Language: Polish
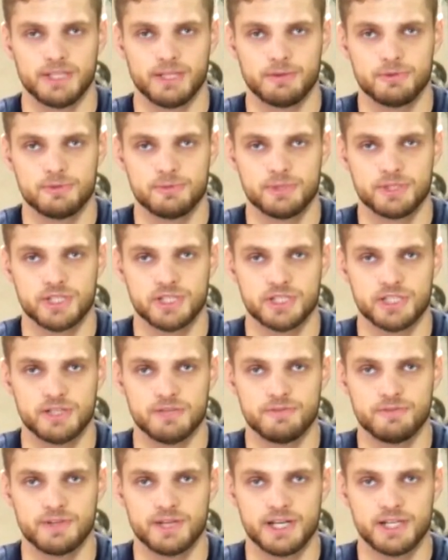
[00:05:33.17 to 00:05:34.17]
tak byśmy się
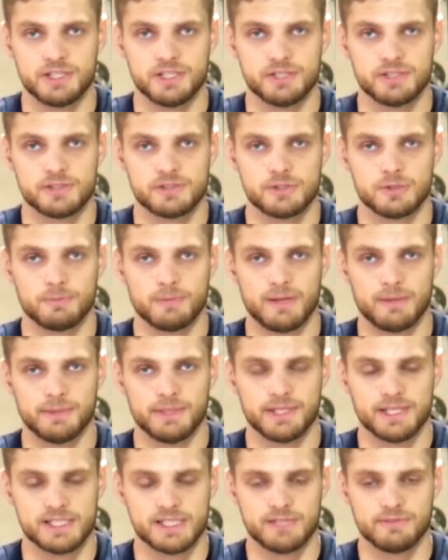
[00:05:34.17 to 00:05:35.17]
chcieli wkręcić
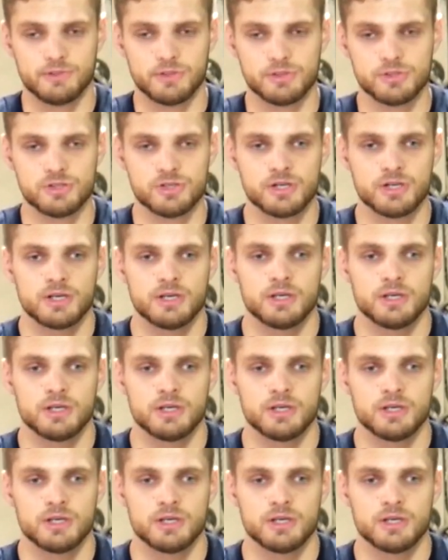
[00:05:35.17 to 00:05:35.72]
stopami na zewnątrz.